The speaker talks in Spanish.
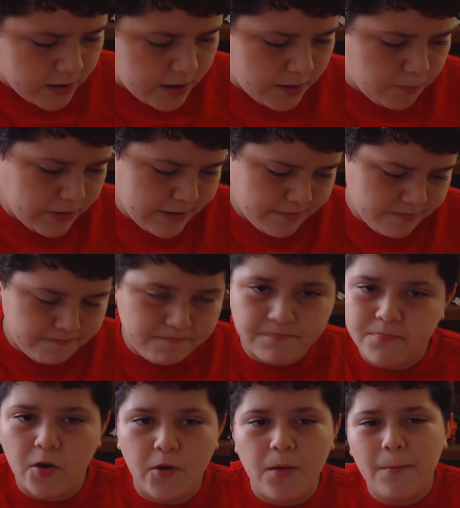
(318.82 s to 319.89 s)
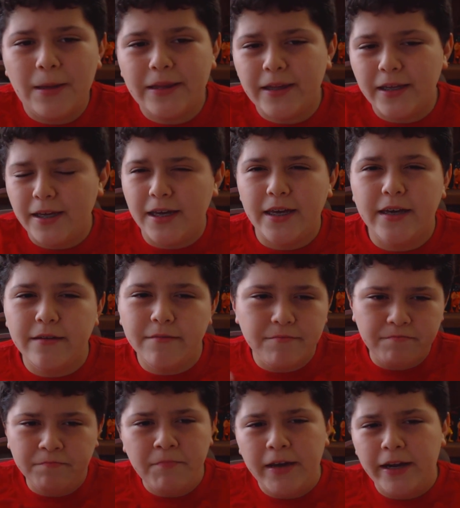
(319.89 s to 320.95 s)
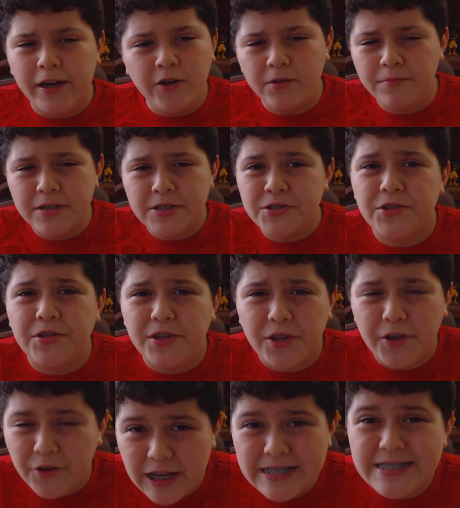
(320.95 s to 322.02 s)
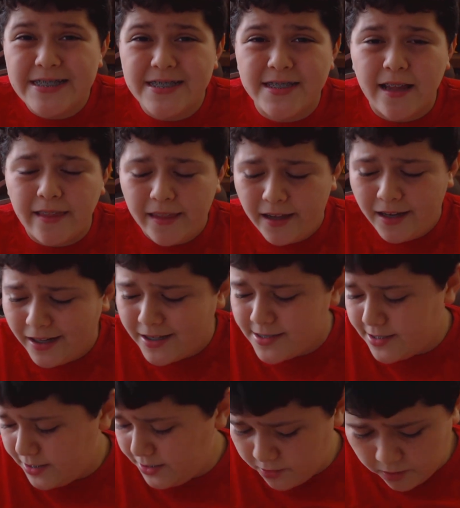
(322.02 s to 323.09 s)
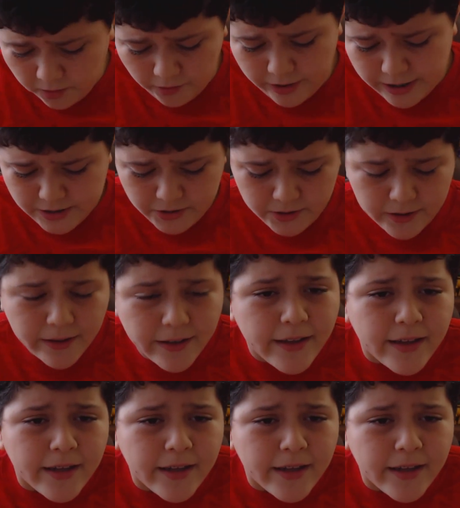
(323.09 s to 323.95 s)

y pues obviamente me creo mis teorías instantáneas y todo eso.